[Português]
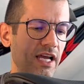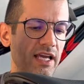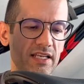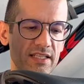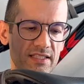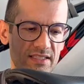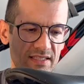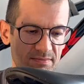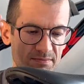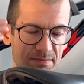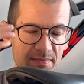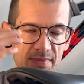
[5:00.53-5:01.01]
ele,
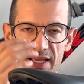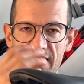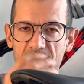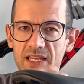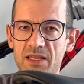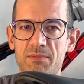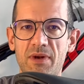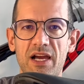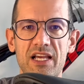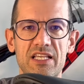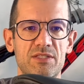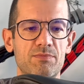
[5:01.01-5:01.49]
ele
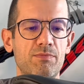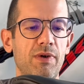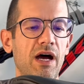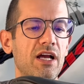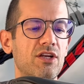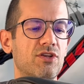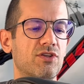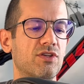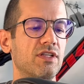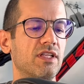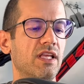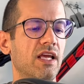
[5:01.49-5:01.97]
mais
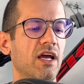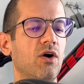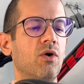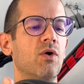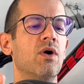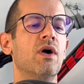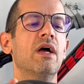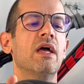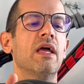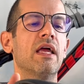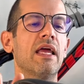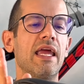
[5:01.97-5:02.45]
baixo que o
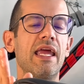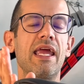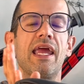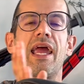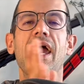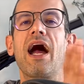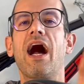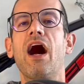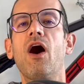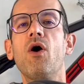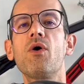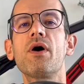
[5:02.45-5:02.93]
ideal,
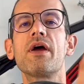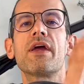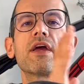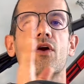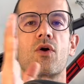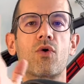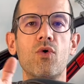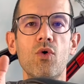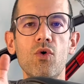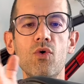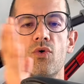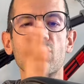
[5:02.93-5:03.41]
errar o
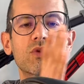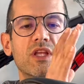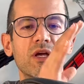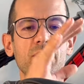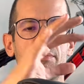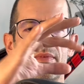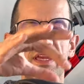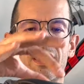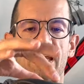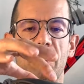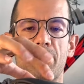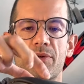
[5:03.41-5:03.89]
recuo
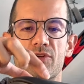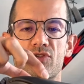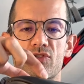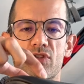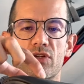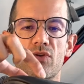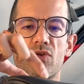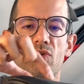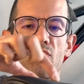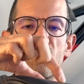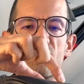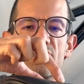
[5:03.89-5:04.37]
também, que a
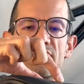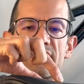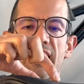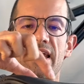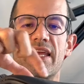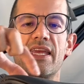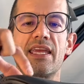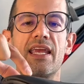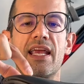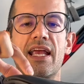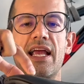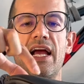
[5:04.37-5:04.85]
pessoa não
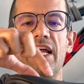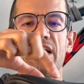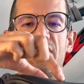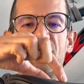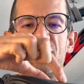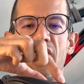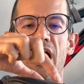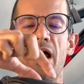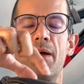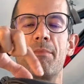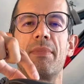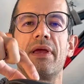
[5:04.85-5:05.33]
consegue
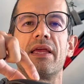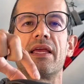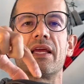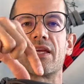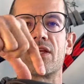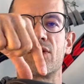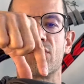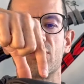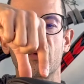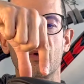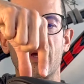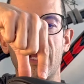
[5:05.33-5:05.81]
encaixar bem
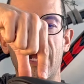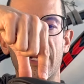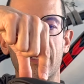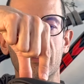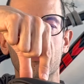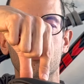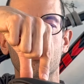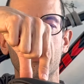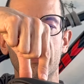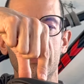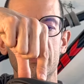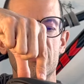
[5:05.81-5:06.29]
aqui o lugar
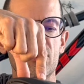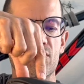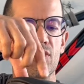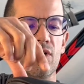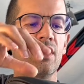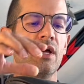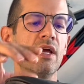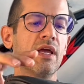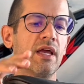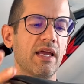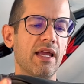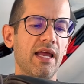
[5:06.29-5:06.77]
no isco,
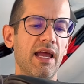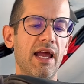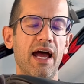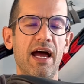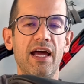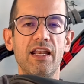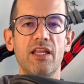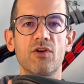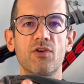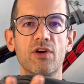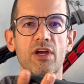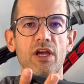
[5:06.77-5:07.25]

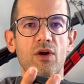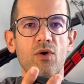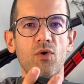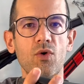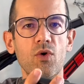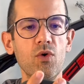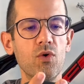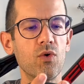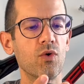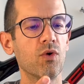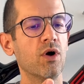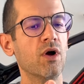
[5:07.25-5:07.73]
errarem o
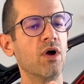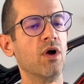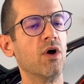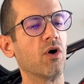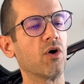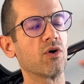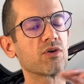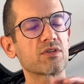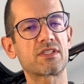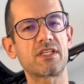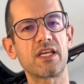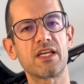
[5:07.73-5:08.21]
recuo,
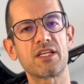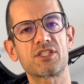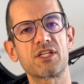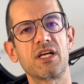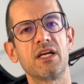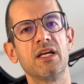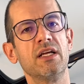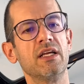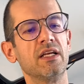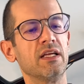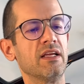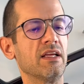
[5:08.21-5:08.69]
ou seja,